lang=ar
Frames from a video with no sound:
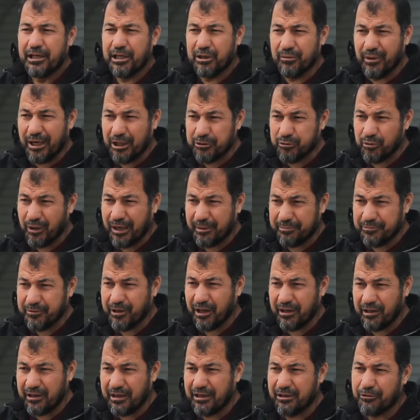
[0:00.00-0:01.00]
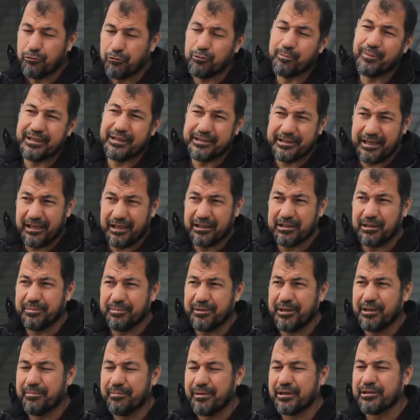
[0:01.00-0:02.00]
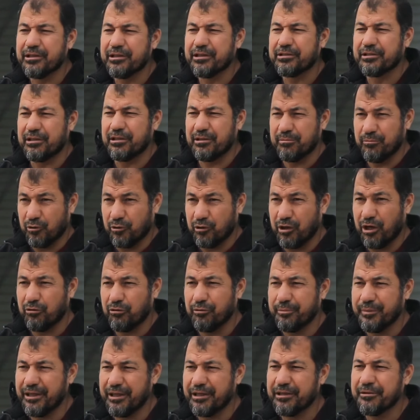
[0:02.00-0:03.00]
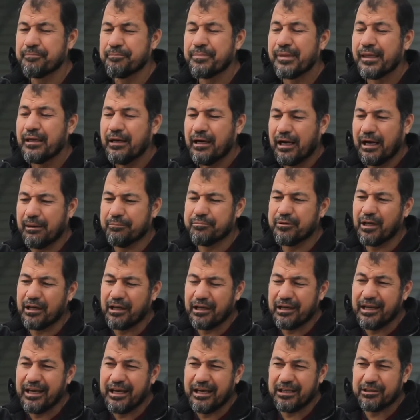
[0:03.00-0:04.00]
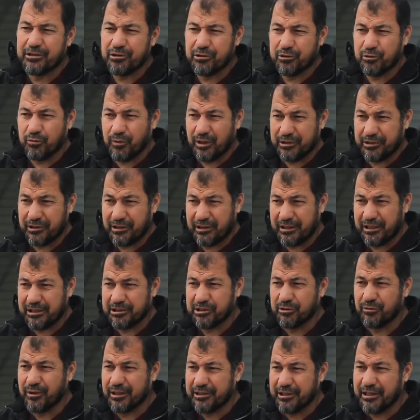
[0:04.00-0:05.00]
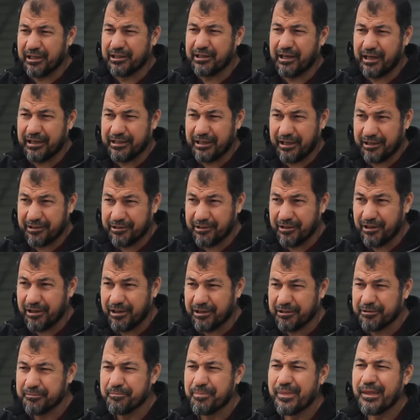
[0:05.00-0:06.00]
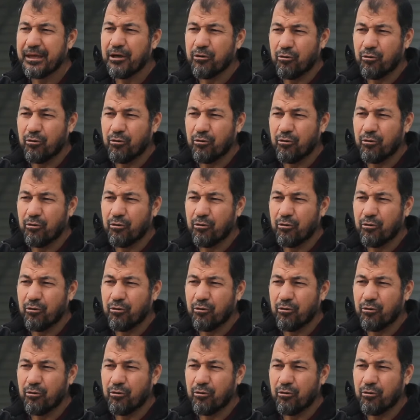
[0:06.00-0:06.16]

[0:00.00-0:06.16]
لوحده عبد الله ثم التحق به بقية المقاومين عبد الله لاحق القوات الخاصة وأطلق عليه النار